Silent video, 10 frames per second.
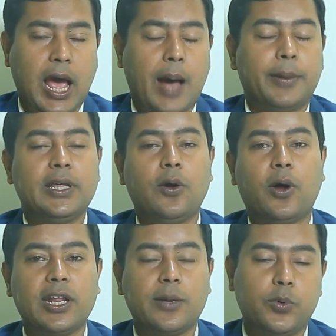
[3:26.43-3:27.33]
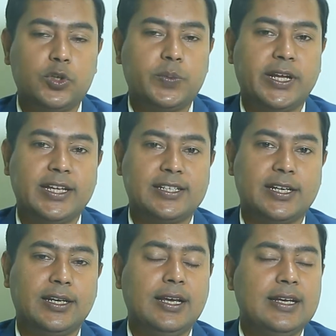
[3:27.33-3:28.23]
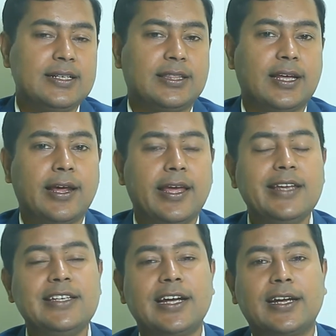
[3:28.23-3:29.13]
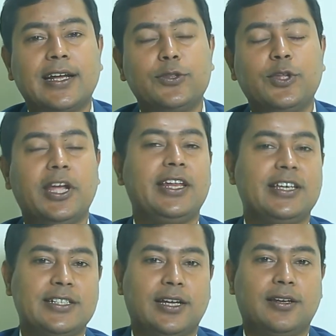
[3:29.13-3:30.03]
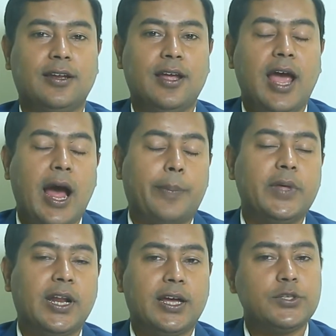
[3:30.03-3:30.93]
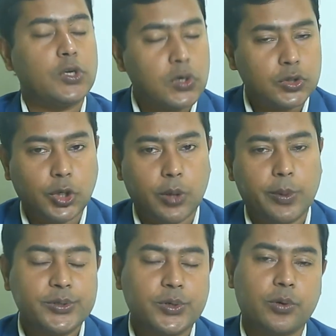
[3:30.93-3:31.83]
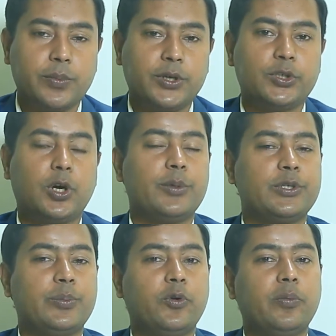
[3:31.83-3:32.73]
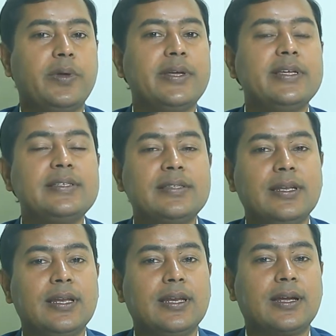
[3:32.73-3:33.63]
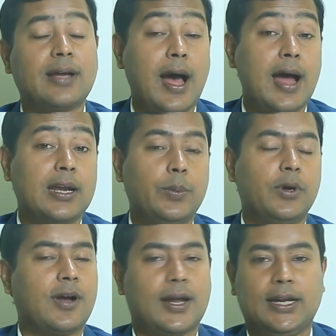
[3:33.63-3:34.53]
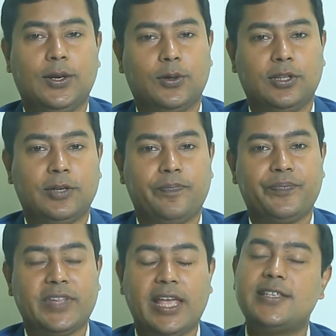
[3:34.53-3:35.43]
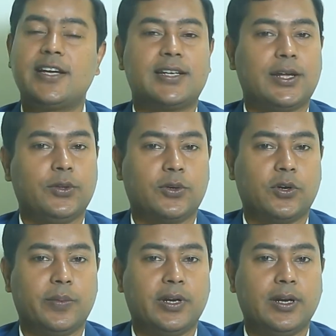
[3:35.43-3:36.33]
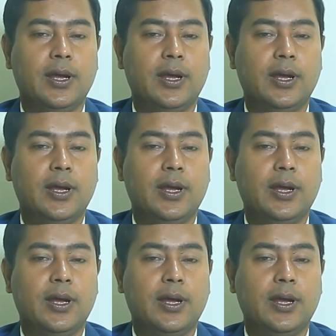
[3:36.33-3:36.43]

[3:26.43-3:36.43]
আমাদের অনেক পুরুষ ভাই আছেন যে তারা এই জায়গাটা কিন্তু এড়িয়ে যান আপনারা যখন সহবাস করবেন সহবাসের পূর্বে স্ত্রীর কান এবং কানের লতি এই জায়গাটা আদর করবেন